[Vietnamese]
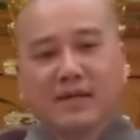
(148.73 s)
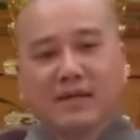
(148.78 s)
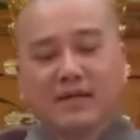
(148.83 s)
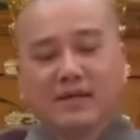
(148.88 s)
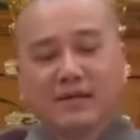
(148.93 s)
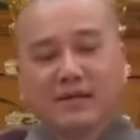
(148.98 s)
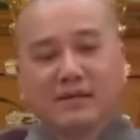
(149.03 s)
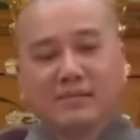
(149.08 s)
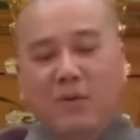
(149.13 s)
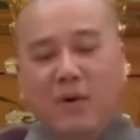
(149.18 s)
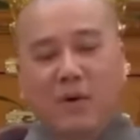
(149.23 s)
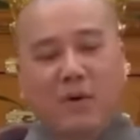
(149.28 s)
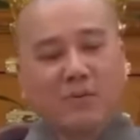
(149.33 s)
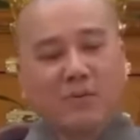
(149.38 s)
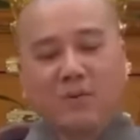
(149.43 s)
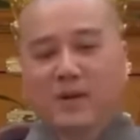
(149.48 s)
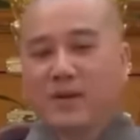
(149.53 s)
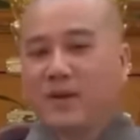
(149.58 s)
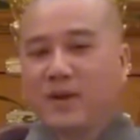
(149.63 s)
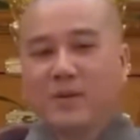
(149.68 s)
chữ
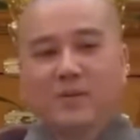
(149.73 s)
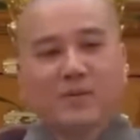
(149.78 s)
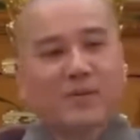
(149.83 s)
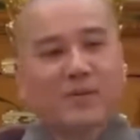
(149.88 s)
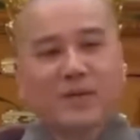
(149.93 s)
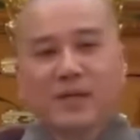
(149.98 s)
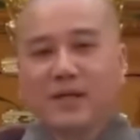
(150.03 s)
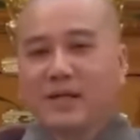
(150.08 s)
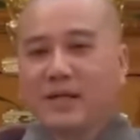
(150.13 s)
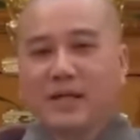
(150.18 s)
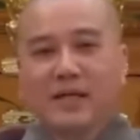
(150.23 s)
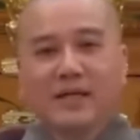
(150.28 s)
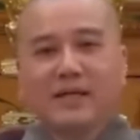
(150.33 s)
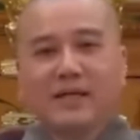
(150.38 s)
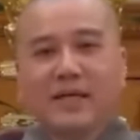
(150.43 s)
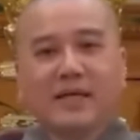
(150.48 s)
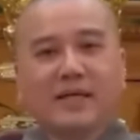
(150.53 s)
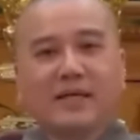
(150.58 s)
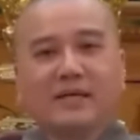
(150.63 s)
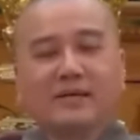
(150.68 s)
bồn đó nó không có cái nghĩa
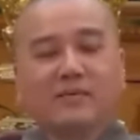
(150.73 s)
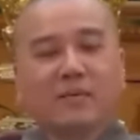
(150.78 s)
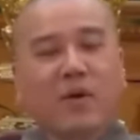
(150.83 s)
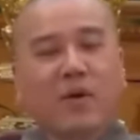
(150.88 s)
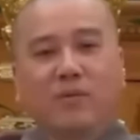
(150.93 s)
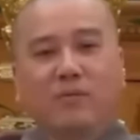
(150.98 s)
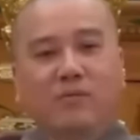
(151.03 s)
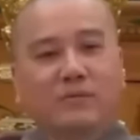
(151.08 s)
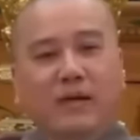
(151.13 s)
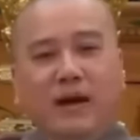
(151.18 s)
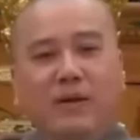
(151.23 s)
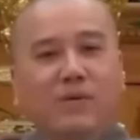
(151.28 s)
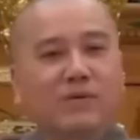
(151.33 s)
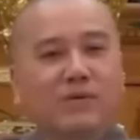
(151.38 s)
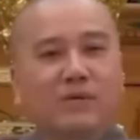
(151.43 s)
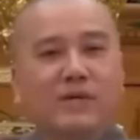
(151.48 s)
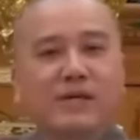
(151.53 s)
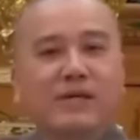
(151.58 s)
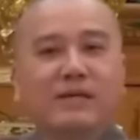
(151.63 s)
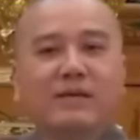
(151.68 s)
gì bồn
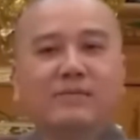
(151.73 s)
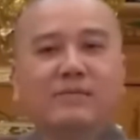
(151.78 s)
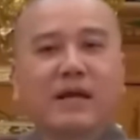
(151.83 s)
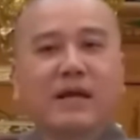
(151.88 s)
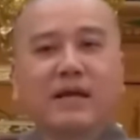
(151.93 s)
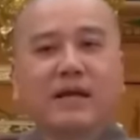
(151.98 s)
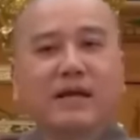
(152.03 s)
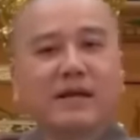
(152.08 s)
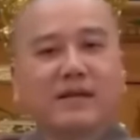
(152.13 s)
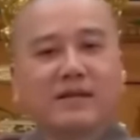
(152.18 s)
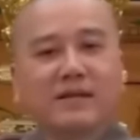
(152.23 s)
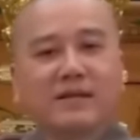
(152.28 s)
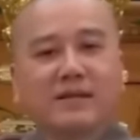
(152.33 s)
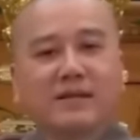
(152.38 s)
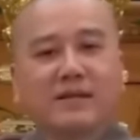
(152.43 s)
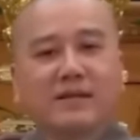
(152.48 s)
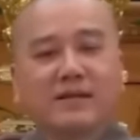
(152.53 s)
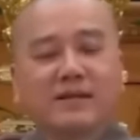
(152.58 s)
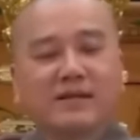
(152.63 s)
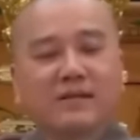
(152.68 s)
chậu gì trong này hết
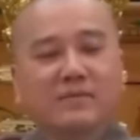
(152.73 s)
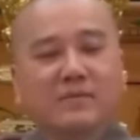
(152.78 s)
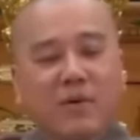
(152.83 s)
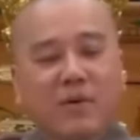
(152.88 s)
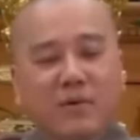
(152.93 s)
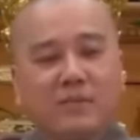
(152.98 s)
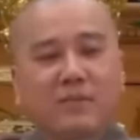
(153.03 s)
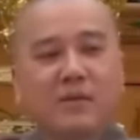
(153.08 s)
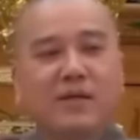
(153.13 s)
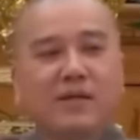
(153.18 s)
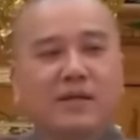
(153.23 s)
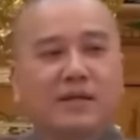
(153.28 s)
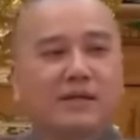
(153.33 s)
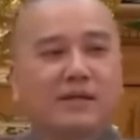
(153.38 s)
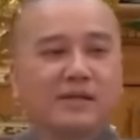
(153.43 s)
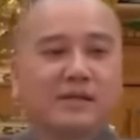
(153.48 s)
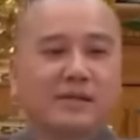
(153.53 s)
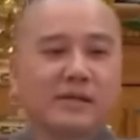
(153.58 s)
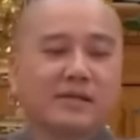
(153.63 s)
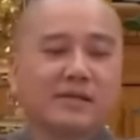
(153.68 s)
nó bồn đó là
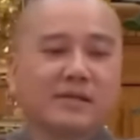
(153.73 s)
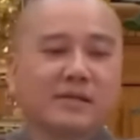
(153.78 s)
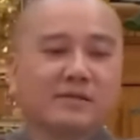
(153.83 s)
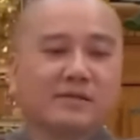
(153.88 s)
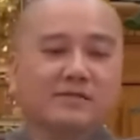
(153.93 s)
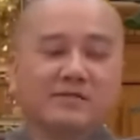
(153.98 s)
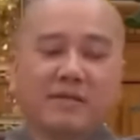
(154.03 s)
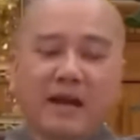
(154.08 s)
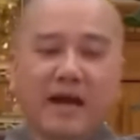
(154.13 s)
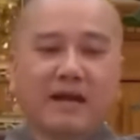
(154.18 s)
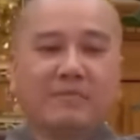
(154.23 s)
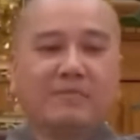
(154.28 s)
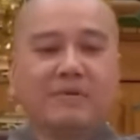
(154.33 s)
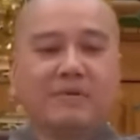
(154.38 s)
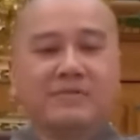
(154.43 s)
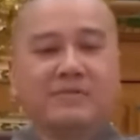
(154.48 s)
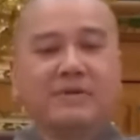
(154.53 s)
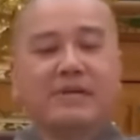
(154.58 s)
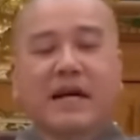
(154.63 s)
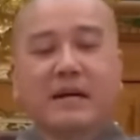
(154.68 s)
từ cái chữ phạn
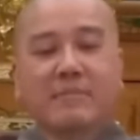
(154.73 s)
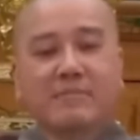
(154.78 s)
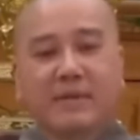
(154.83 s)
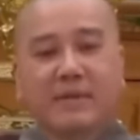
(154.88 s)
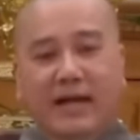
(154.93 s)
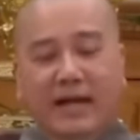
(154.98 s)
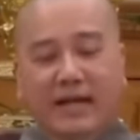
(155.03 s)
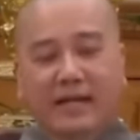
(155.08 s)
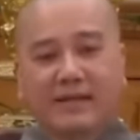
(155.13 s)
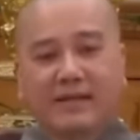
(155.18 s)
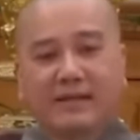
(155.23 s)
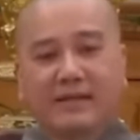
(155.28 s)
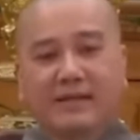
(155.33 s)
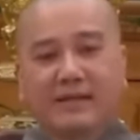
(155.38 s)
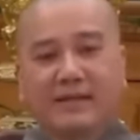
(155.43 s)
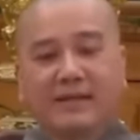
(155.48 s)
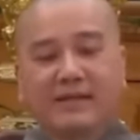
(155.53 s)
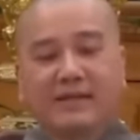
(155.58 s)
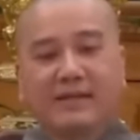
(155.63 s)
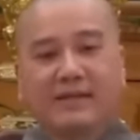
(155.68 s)
mình phiên âm lại
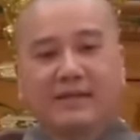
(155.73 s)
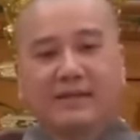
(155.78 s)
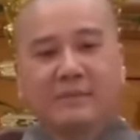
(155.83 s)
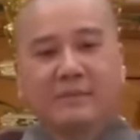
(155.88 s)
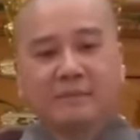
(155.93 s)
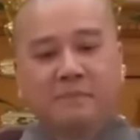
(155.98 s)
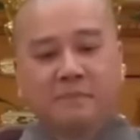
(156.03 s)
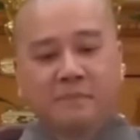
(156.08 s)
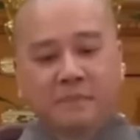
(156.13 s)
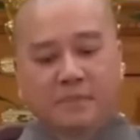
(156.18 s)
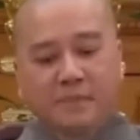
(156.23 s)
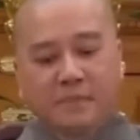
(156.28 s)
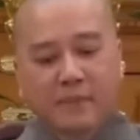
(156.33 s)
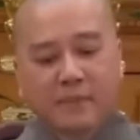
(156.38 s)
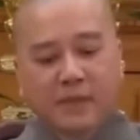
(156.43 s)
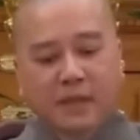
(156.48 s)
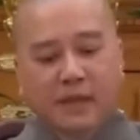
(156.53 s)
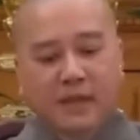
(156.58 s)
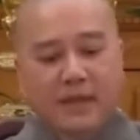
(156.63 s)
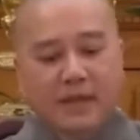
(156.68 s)

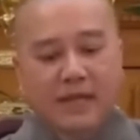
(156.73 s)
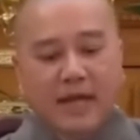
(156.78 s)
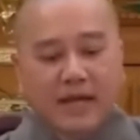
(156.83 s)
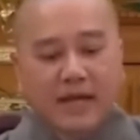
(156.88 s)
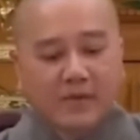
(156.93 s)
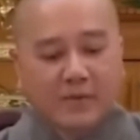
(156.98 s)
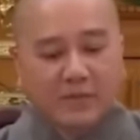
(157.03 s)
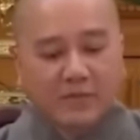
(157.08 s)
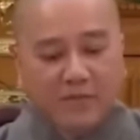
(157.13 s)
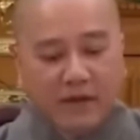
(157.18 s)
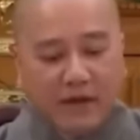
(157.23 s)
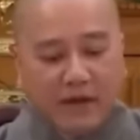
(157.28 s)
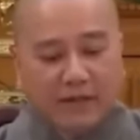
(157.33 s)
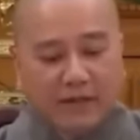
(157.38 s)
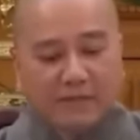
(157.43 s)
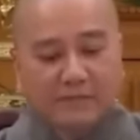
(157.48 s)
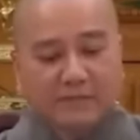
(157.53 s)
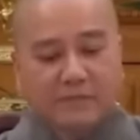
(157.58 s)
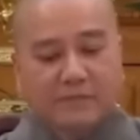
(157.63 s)
thì ở đây cũng vậy